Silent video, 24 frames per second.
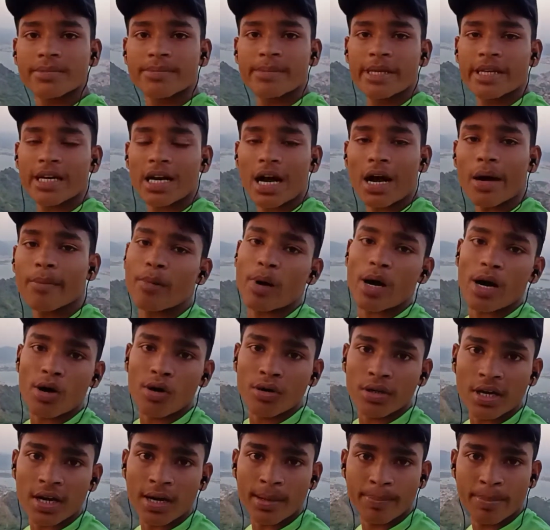अजमेर आप
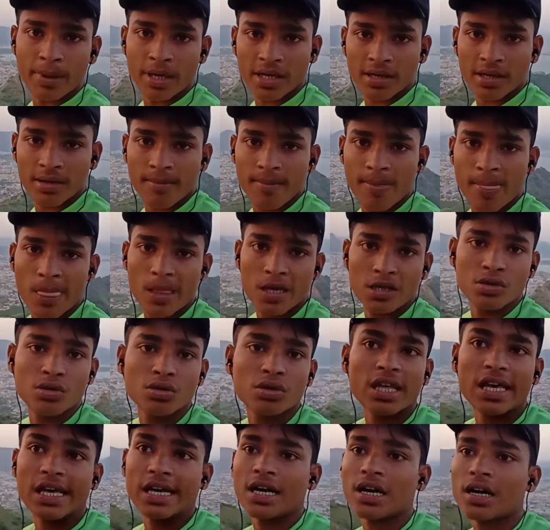आओ यहाँ पे
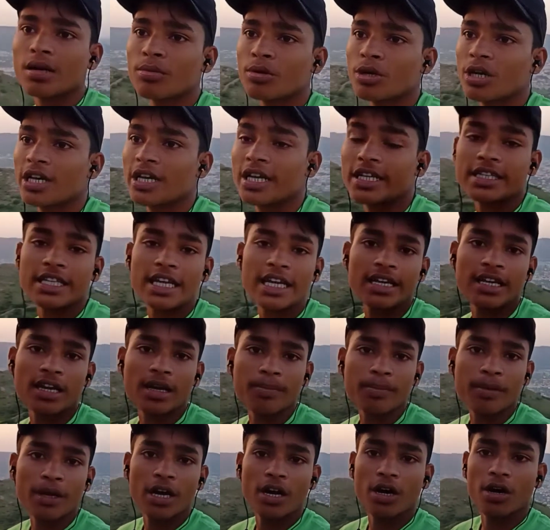इसको तारागढ़ बोला जाता है
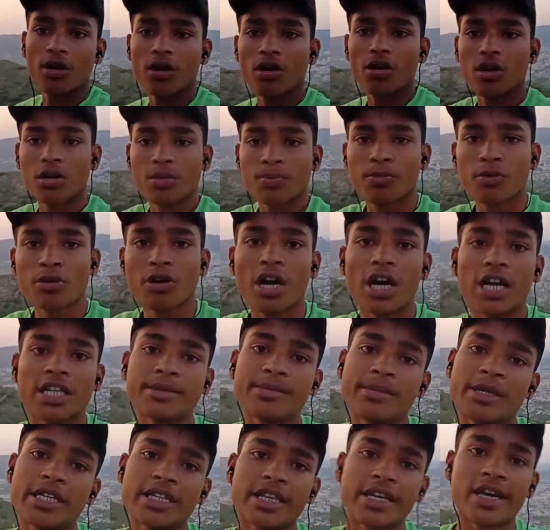यहाँ पे आओ और पूरा
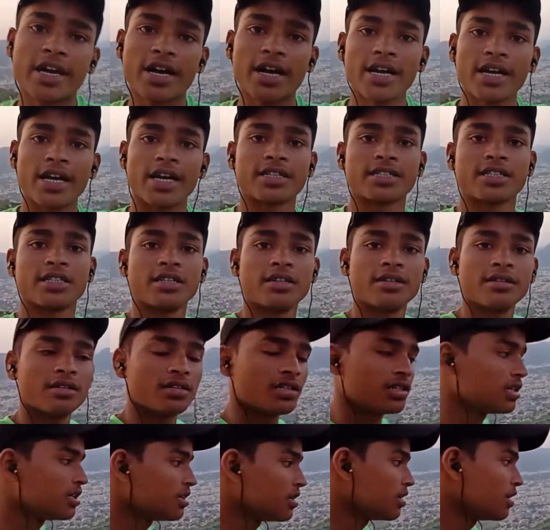अजमेर दिखेगा यहाँ से
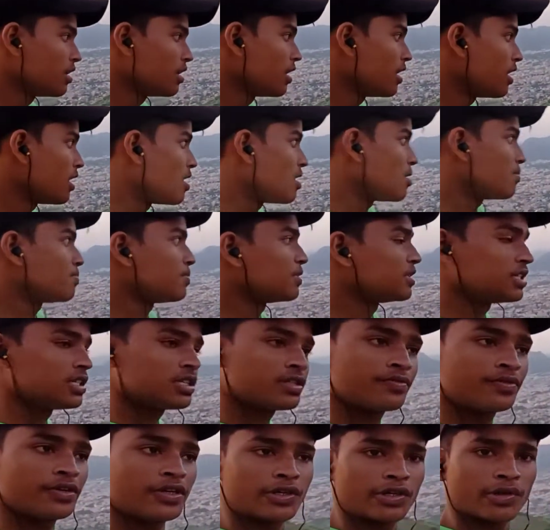आप
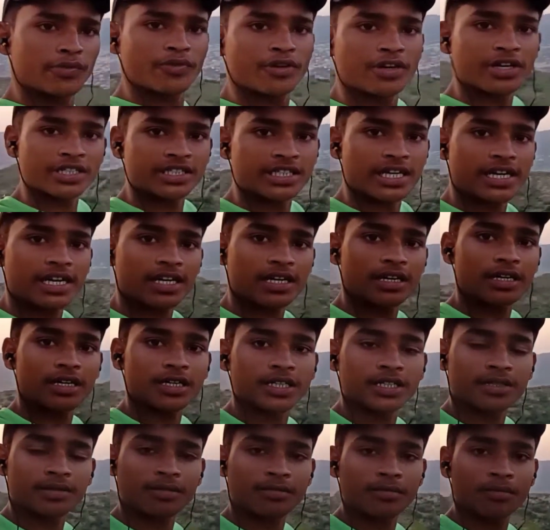इस ब्यूटीफुल नज़ारे का
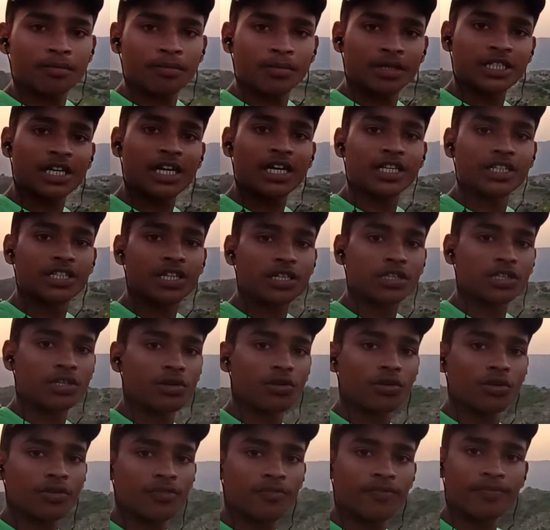मज़ा ले सकते
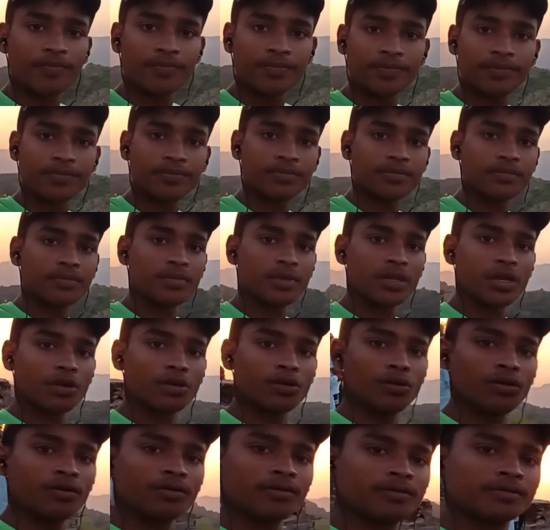हो
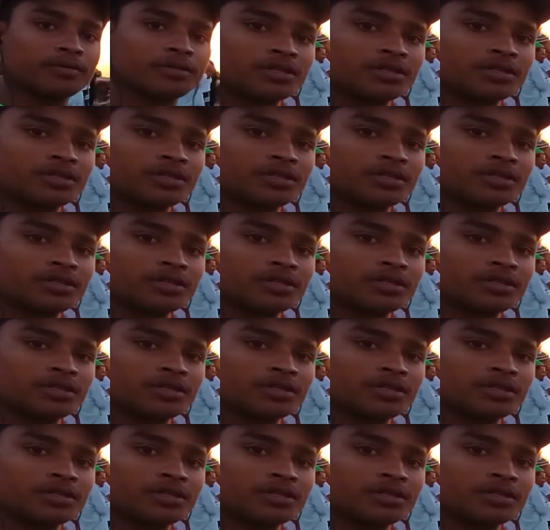देखो